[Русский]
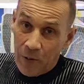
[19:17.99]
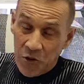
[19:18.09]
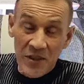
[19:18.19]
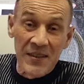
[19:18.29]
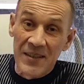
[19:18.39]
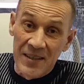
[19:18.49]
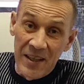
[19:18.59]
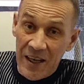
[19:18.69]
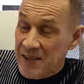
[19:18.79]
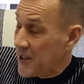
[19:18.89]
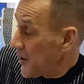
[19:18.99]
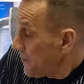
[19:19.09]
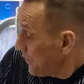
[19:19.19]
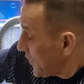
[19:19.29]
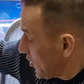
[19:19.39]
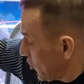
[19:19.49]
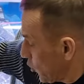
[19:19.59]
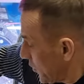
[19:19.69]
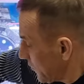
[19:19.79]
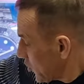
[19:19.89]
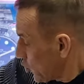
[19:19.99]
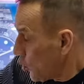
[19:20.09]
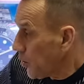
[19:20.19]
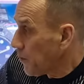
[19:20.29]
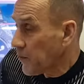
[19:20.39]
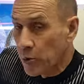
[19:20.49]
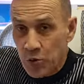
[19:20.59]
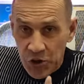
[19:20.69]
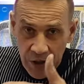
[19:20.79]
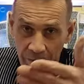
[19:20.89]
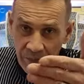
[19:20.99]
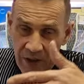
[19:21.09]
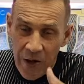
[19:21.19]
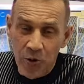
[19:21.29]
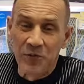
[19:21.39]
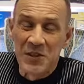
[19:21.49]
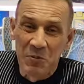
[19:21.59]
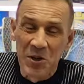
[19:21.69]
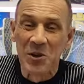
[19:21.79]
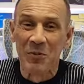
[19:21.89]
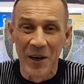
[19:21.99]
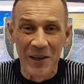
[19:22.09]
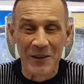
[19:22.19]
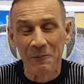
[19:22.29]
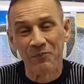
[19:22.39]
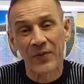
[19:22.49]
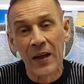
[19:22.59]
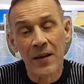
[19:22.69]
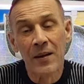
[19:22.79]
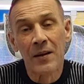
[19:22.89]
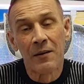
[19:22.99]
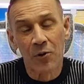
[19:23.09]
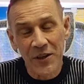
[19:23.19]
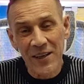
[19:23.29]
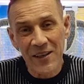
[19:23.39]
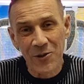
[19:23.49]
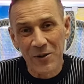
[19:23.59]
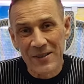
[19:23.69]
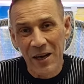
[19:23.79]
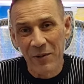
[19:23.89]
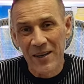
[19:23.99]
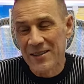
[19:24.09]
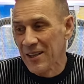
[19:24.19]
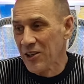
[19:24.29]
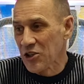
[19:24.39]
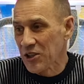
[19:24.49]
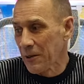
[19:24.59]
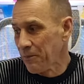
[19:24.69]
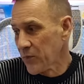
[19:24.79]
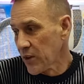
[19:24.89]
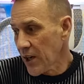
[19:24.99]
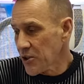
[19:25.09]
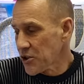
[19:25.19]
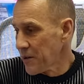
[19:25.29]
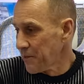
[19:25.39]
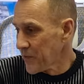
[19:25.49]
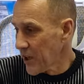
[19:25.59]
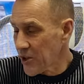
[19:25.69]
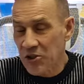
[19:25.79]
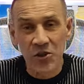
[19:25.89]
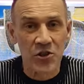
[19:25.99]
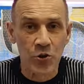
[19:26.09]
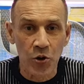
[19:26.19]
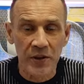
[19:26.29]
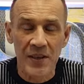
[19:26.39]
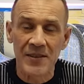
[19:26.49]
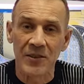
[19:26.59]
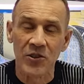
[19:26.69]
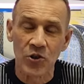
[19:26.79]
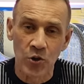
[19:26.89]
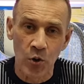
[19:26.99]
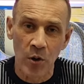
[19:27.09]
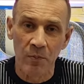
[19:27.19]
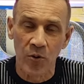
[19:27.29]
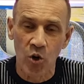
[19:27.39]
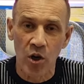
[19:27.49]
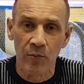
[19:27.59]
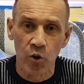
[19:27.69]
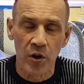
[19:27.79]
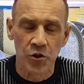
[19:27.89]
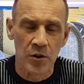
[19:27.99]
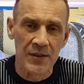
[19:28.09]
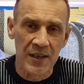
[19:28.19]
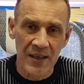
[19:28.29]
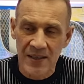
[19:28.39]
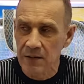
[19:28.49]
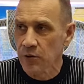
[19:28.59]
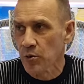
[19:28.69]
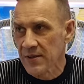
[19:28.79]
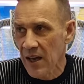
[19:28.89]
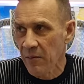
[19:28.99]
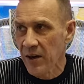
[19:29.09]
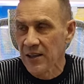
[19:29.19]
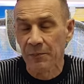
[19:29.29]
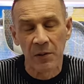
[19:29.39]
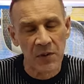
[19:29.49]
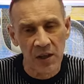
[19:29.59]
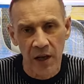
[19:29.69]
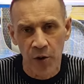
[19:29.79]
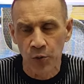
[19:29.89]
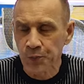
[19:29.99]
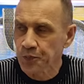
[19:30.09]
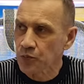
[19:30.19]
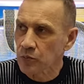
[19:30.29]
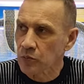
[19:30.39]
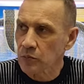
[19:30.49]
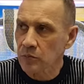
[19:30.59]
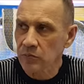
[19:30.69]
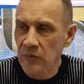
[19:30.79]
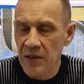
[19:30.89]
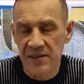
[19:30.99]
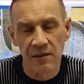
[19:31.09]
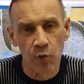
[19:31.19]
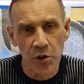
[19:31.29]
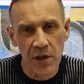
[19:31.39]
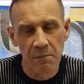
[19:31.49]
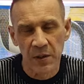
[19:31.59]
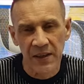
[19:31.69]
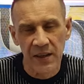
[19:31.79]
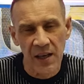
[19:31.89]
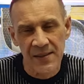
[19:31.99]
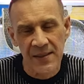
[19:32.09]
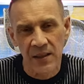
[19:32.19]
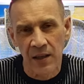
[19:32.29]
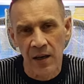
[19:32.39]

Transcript: хочется знать, да, что, что лучше народ воспринимает. Вот такие, друзья мои, делишки. Дальше, дальше ждет нас еще много-много чего интересного. Друзья мои, напоминаю, сегодня 15